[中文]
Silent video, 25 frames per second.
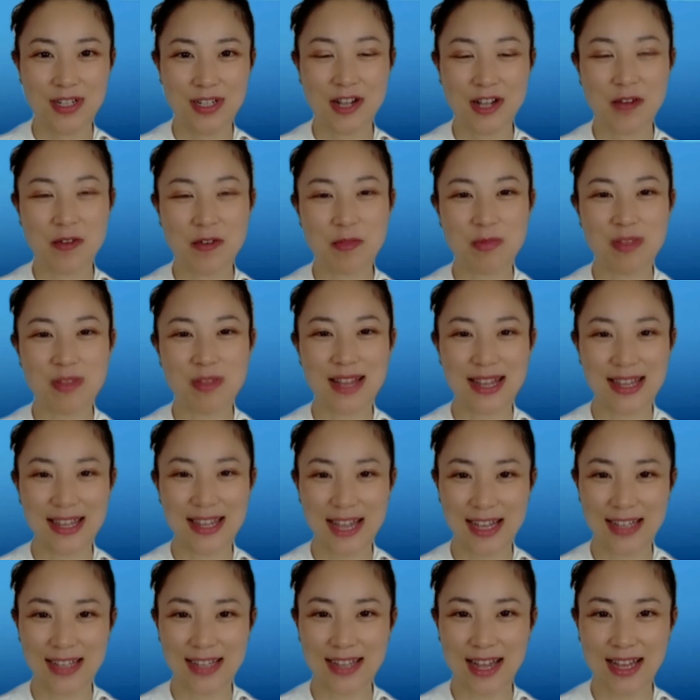让我们来
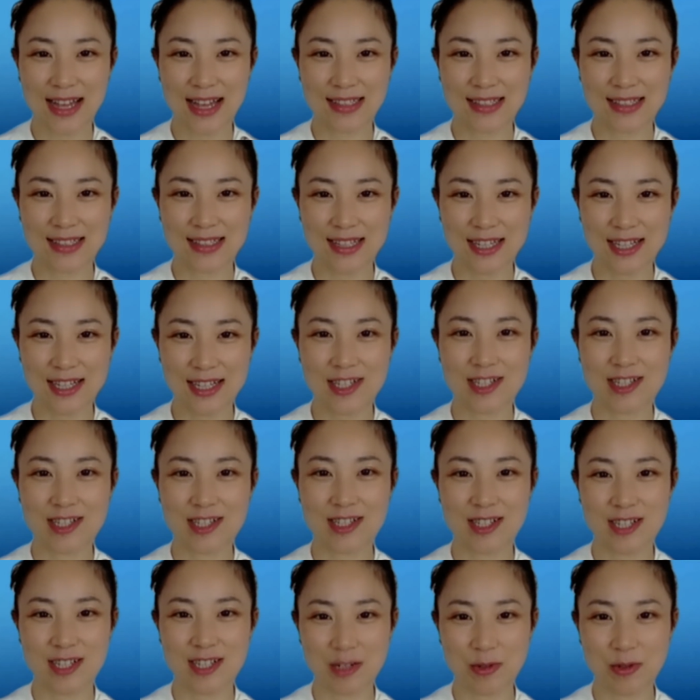谈谈意
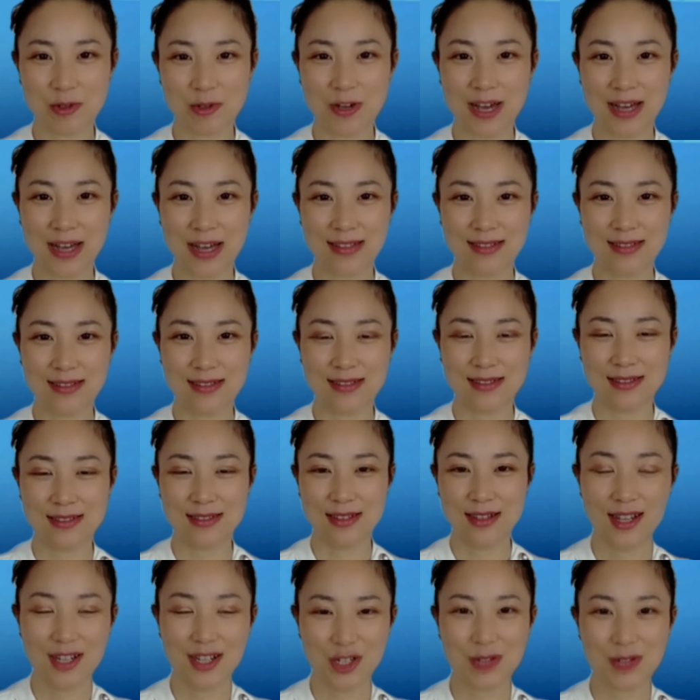识上传。
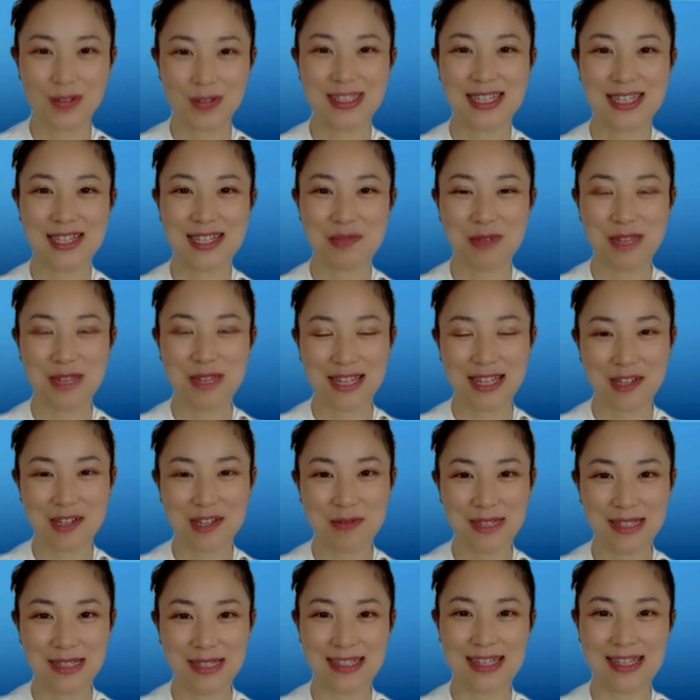首先问您
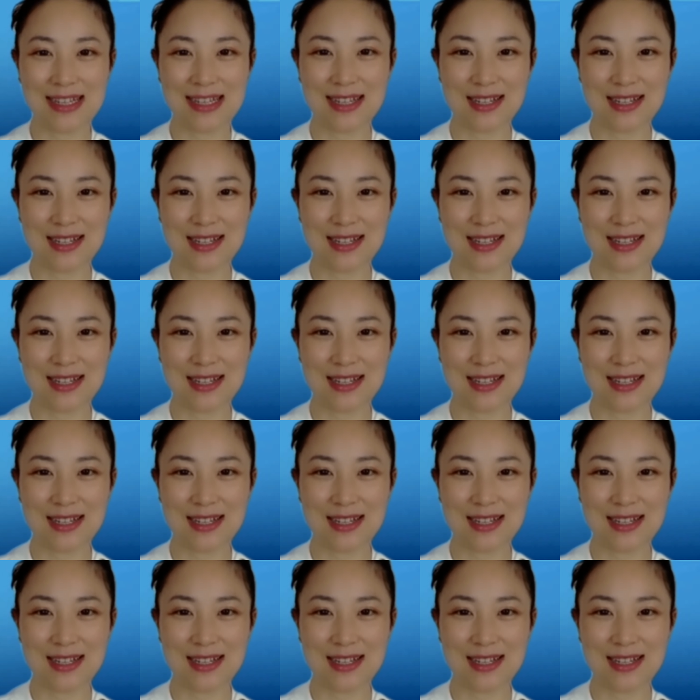个问题：